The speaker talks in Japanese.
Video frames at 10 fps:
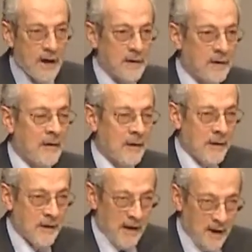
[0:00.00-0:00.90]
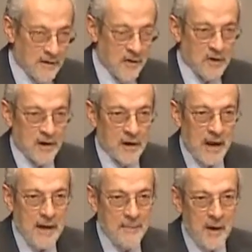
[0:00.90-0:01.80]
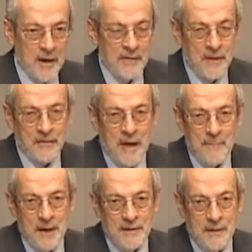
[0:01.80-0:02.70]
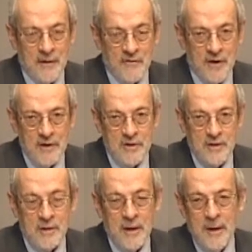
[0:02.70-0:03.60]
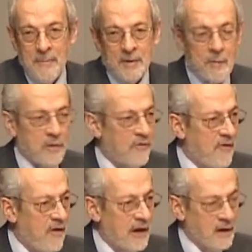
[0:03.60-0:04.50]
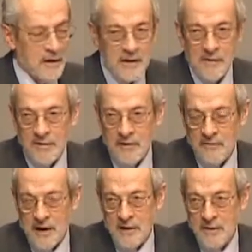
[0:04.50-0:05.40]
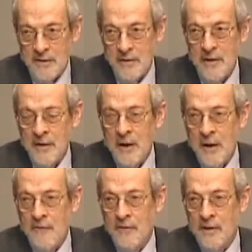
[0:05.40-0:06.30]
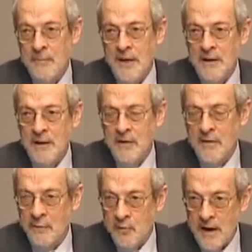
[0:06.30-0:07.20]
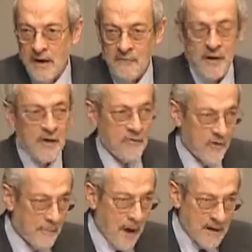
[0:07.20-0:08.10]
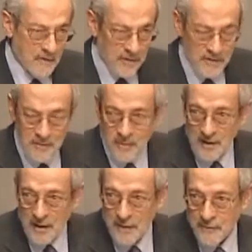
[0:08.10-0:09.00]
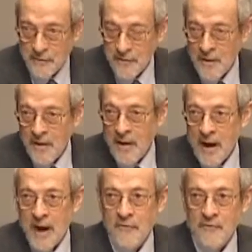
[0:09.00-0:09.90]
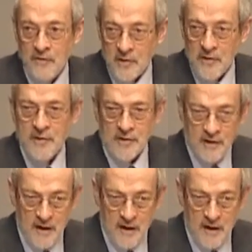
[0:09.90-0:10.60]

経済成長はその自国内の労働力だけでは十分ではないとそして外国からの移民が必要であるということが結果として分かってきたわけです。